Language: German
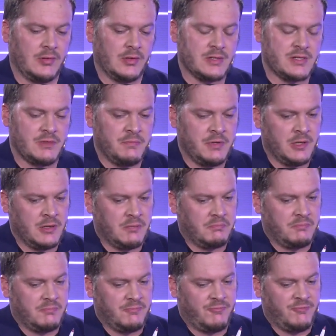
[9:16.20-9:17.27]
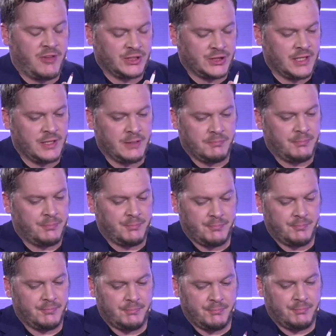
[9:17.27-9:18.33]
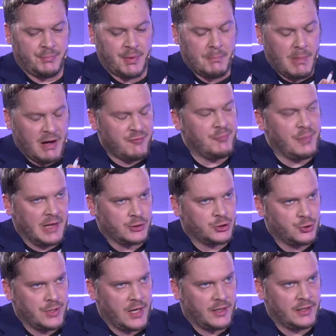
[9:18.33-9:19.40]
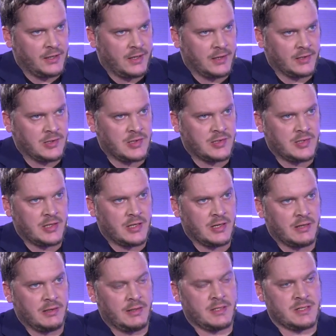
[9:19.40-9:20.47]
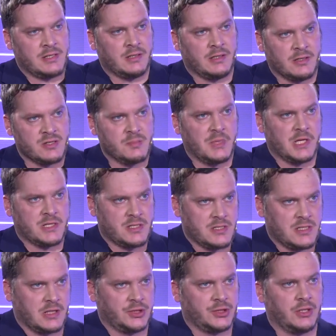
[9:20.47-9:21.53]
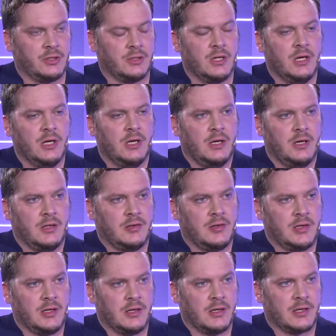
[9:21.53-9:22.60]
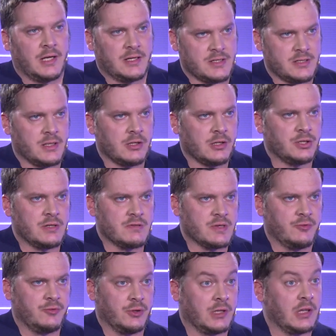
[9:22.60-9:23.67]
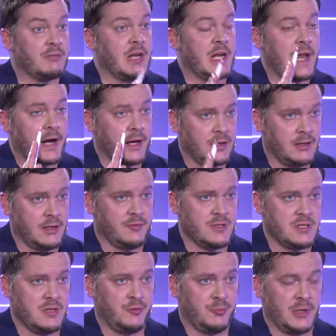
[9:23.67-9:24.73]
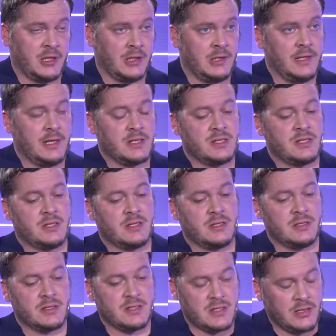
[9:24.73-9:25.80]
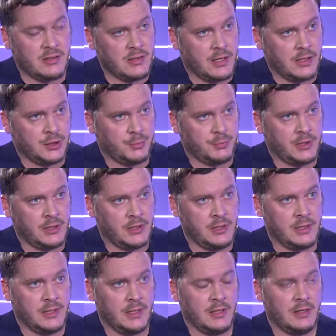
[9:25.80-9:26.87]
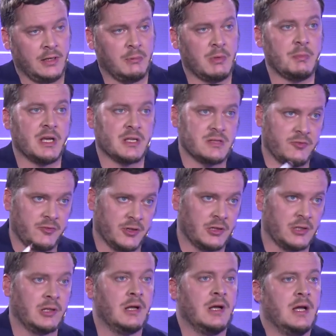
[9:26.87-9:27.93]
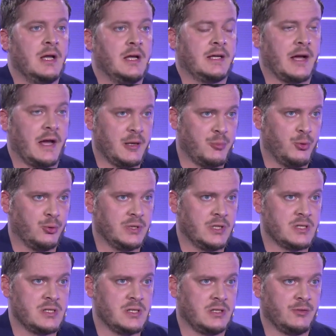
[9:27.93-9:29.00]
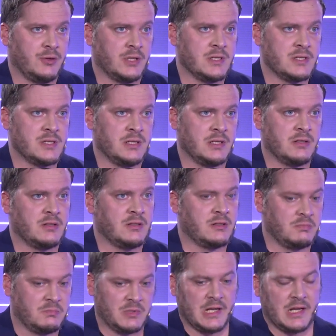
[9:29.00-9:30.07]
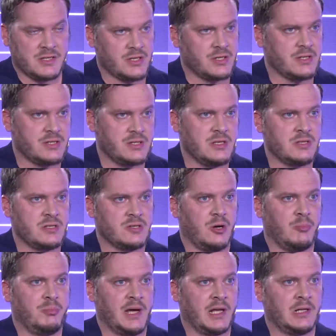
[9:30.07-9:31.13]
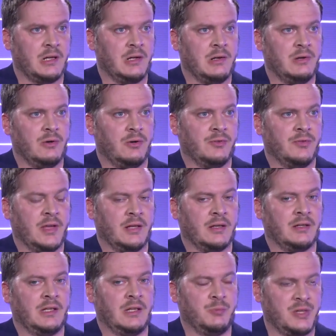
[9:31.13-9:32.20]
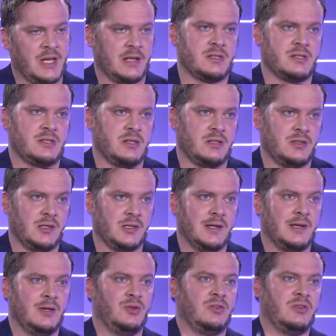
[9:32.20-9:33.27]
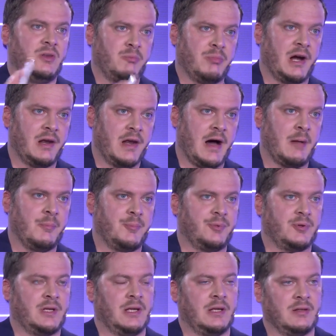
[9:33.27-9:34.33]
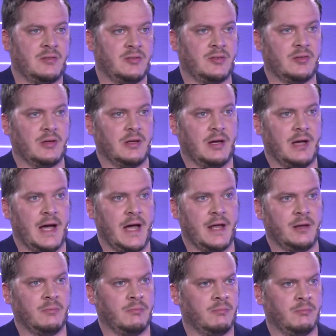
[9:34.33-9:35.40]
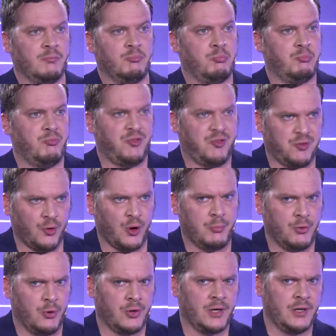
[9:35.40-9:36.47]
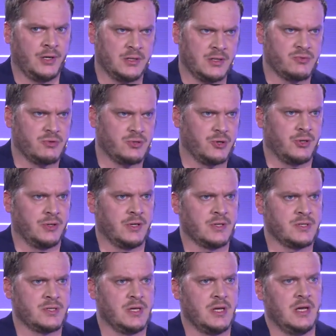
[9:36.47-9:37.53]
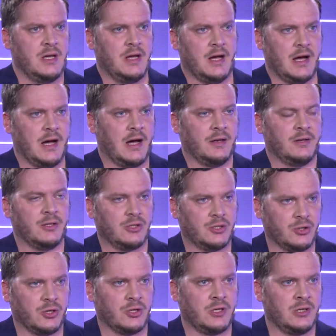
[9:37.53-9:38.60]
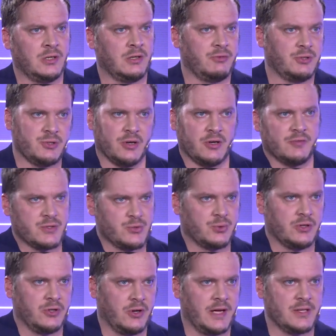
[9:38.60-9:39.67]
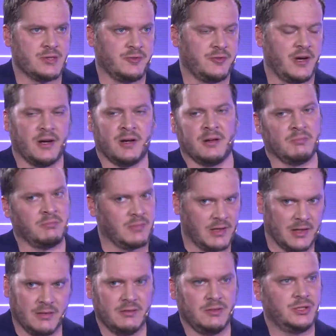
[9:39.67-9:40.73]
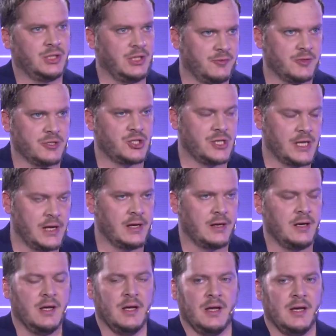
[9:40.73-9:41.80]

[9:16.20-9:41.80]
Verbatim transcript: da sind wir wahrscheinlich beim Muff Punt schon angelangt, der letztlich dann zum ersten Touchdown der Kansas City Chiefs geführt hat. War lange ein Defensiv-Battle, erst mhm. das zehnte Endspiel, in dem im ersten Viertel keine Punkte erzielt worden sind. Klassisches Seesaw Battle und dann gibt Kansas City den Ball ab, geht einem Vorblocker des Returners an den Knöchel. Der Returner versucht ihn noch einzufangen. Chief ist schneller